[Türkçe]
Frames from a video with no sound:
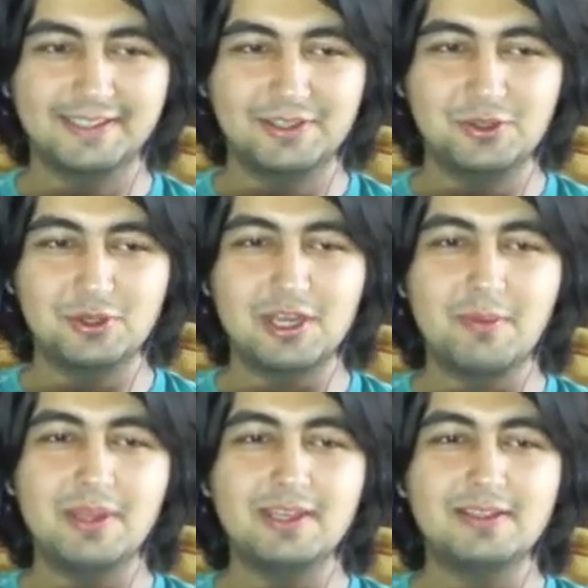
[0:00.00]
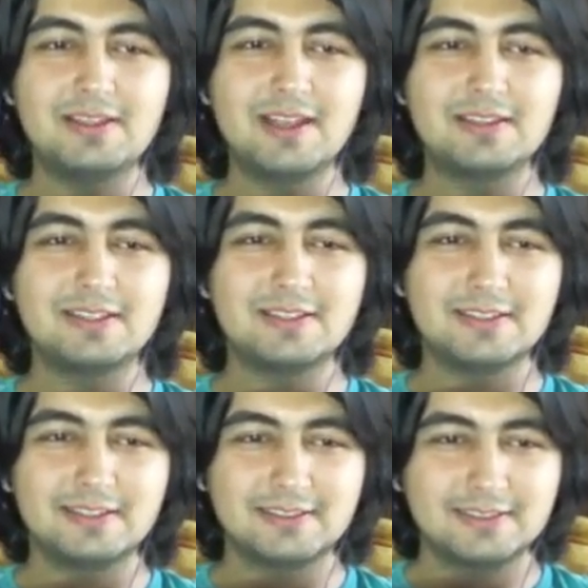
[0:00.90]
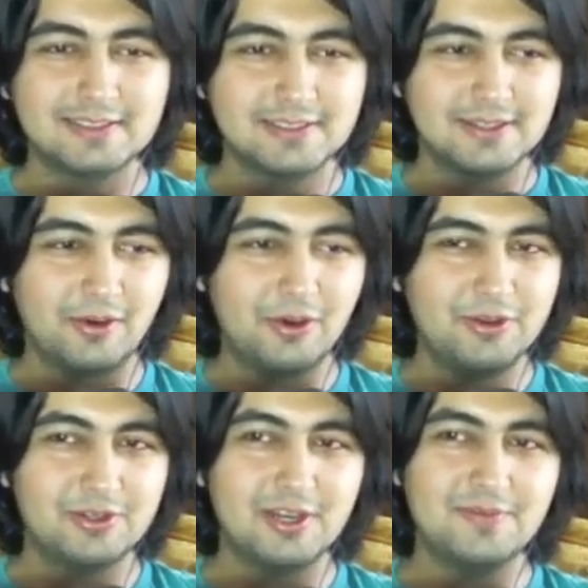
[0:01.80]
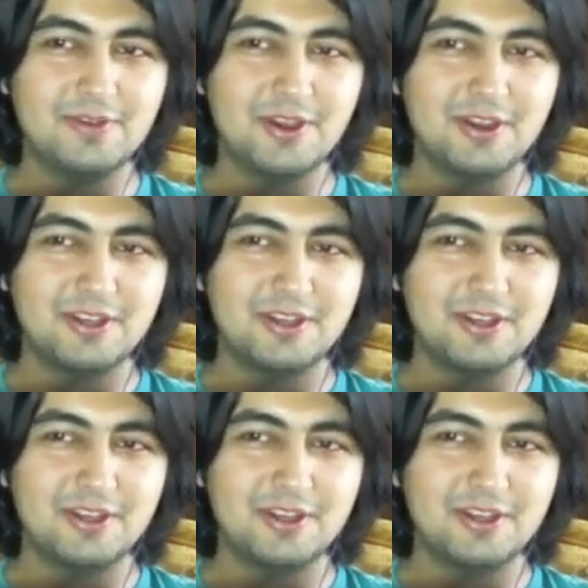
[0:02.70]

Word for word: Yüklemede gitti lan. Oyun yüklemiyor.